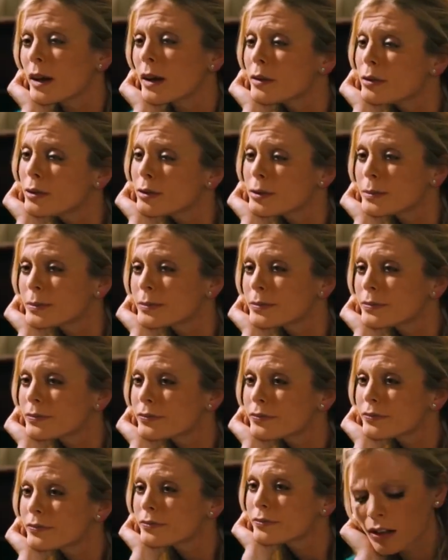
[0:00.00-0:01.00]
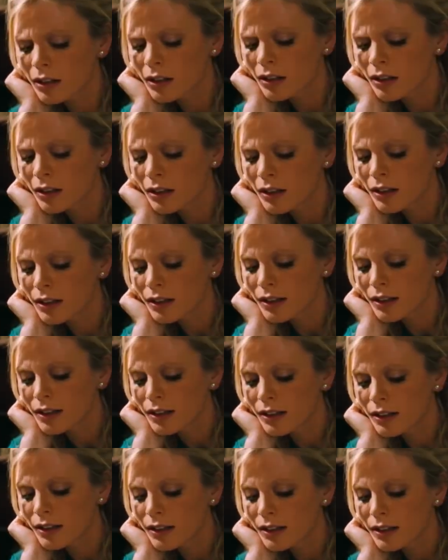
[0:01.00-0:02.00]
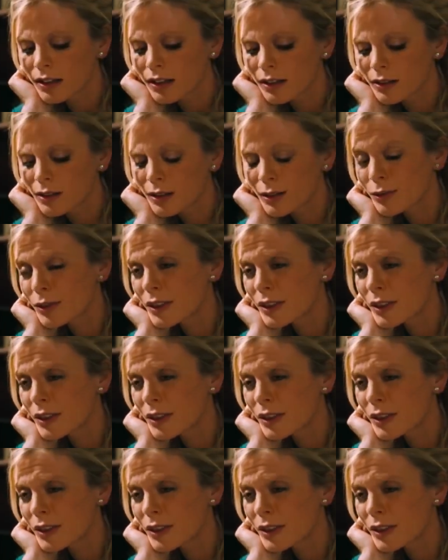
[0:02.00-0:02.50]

शायद वो स्पेन में जाकर वहाँ पर टीच करेगी